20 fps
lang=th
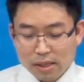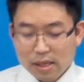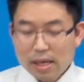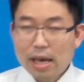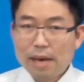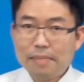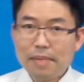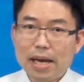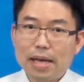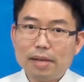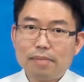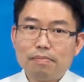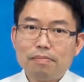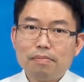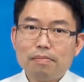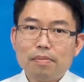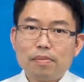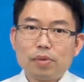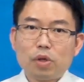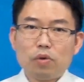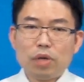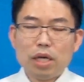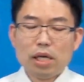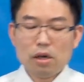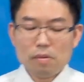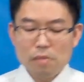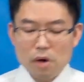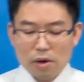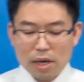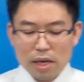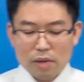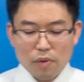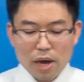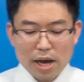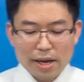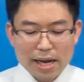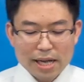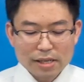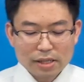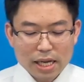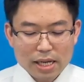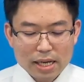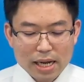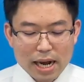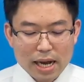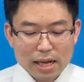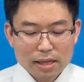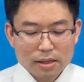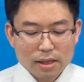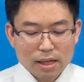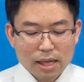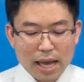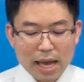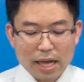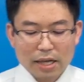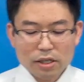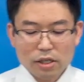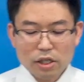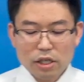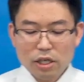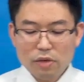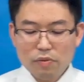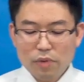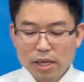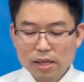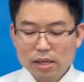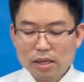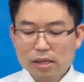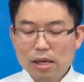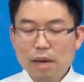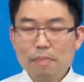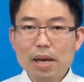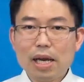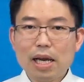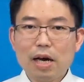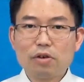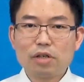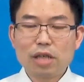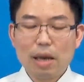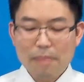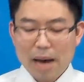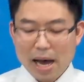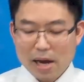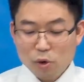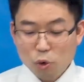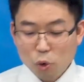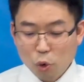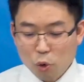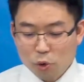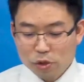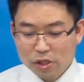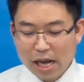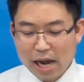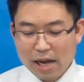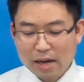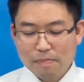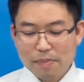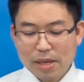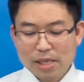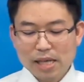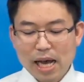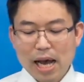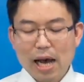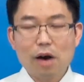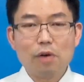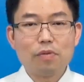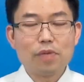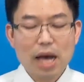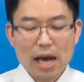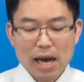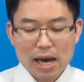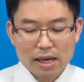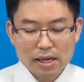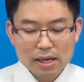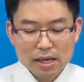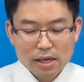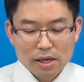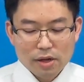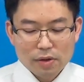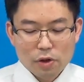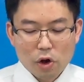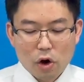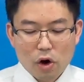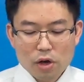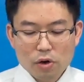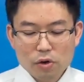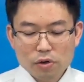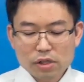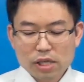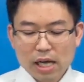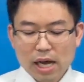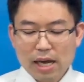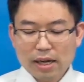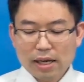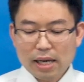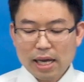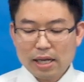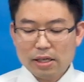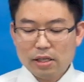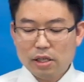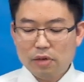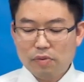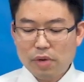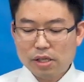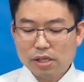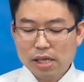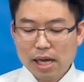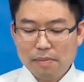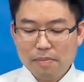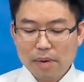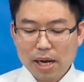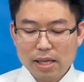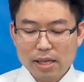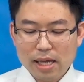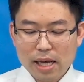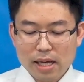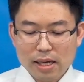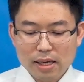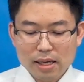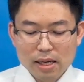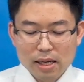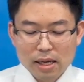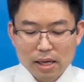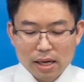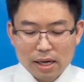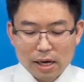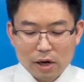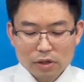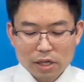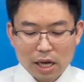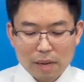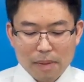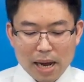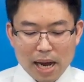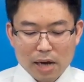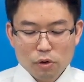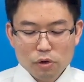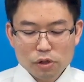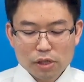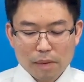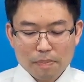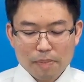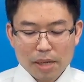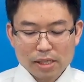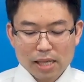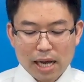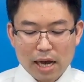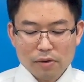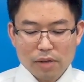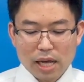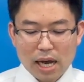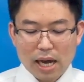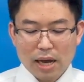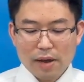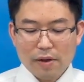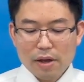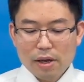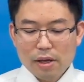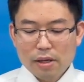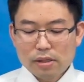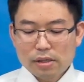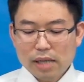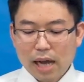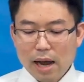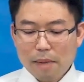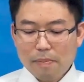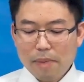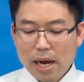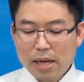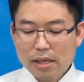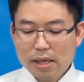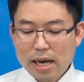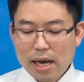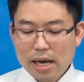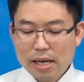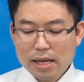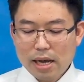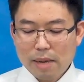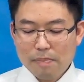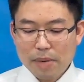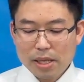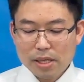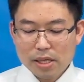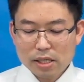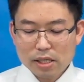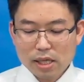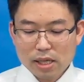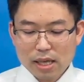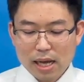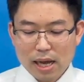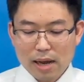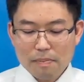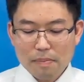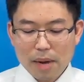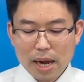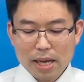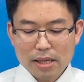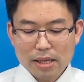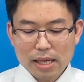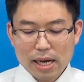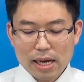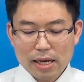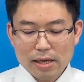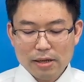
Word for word: เอเมนตรงนี้ต้องมองเห็นว่าการใช้งานแห่งชีวิตทำให้เราสามารถรู้จักพระเจ้าได้โดยหนทางแห่งชีวิตทางภายในเราสามารถรู้จักพระเจ้าได้จากภายในอย่างเป็นทัศนะภายใน